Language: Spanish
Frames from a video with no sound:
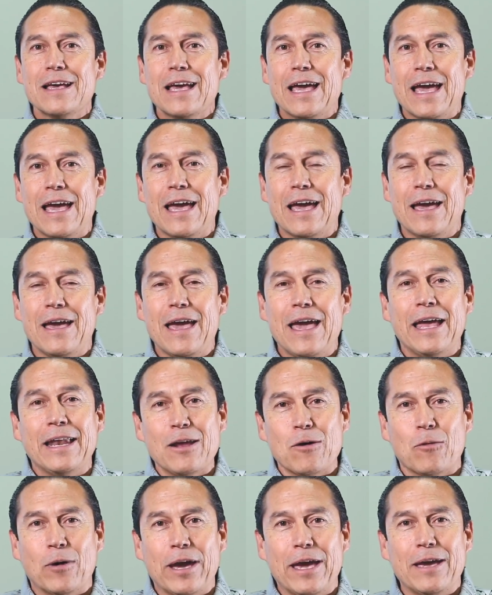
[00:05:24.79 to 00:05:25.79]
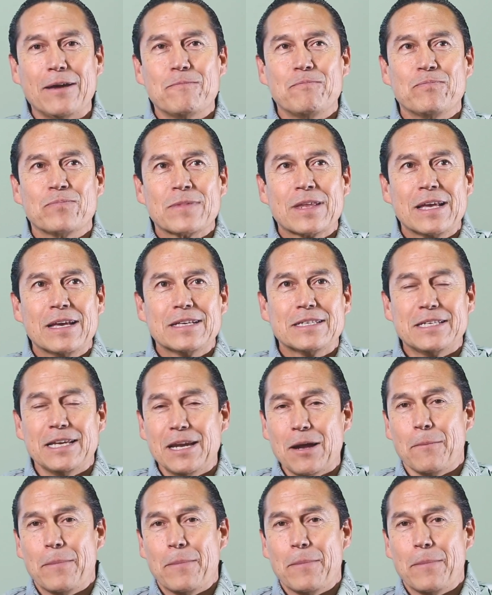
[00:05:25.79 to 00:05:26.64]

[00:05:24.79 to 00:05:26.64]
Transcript: Eh, anyway, sin